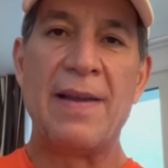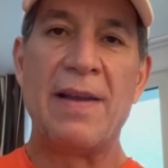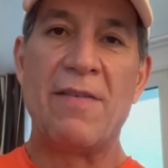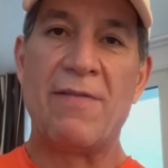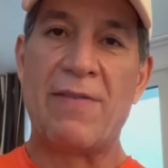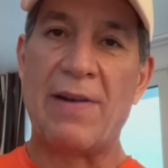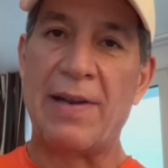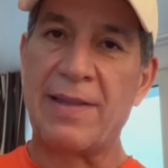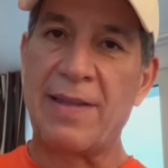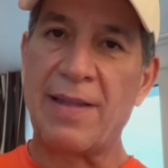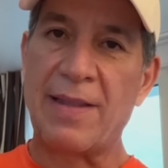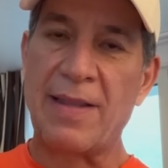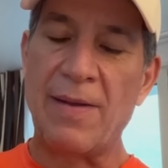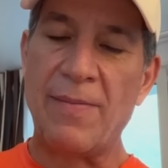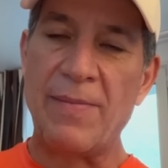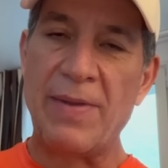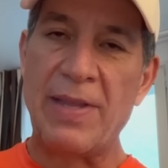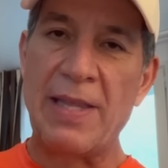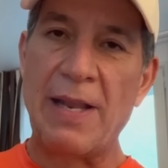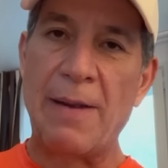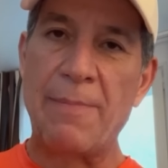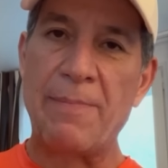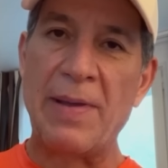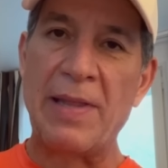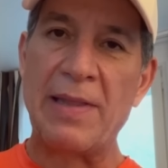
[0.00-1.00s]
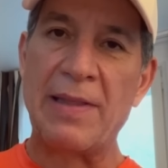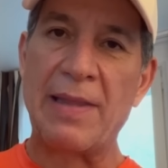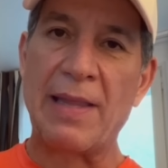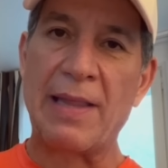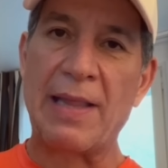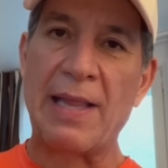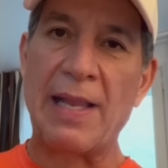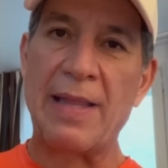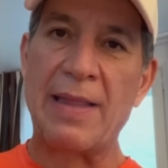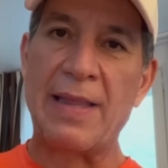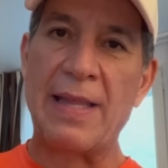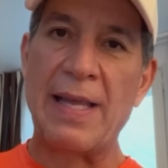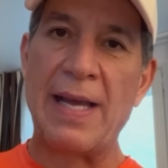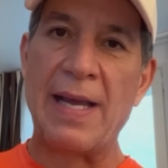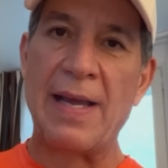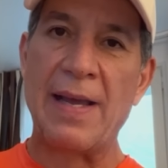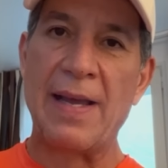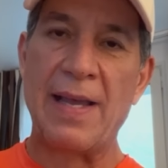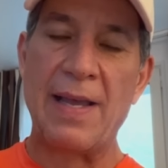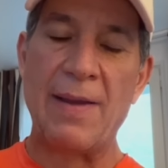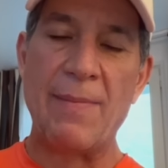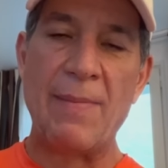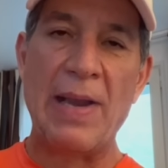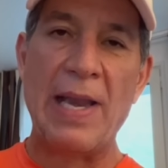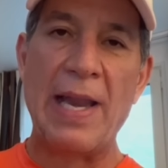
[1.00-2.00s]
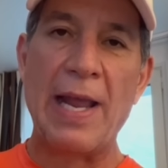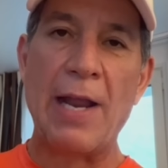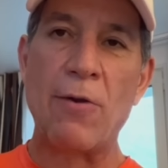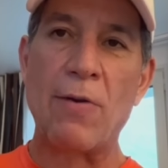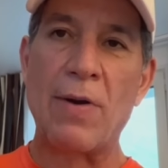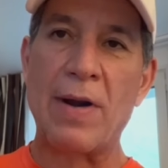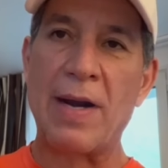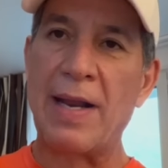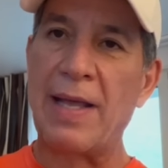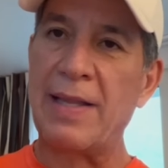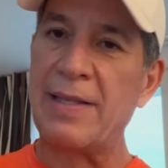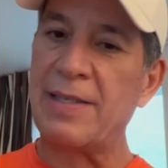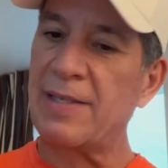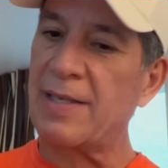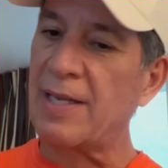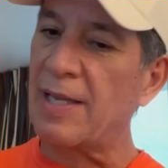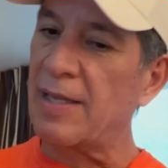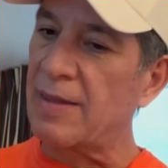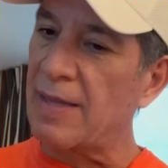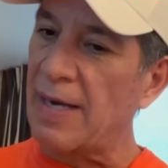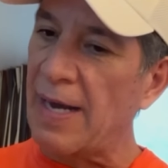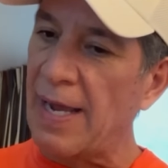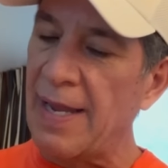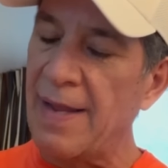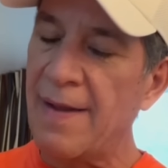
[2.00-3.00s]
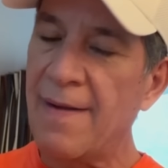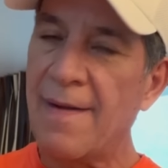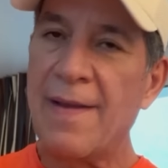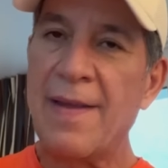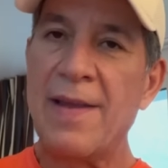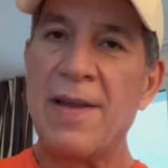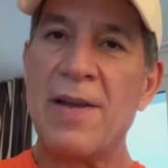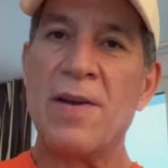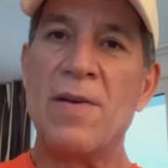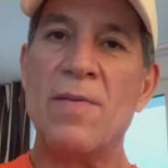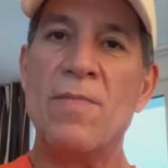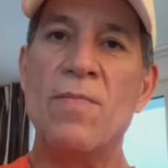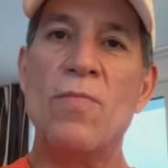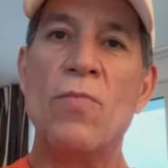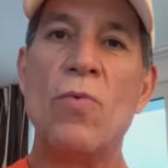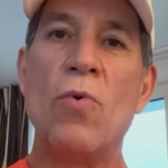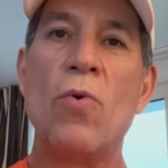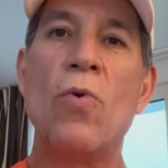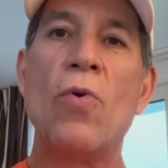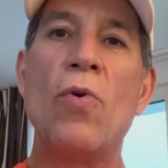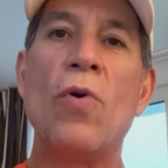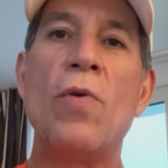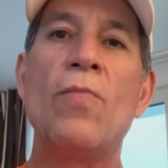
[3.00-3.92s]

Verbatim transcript: Falta también el pentatleta Emiliano Hernández que trae muy,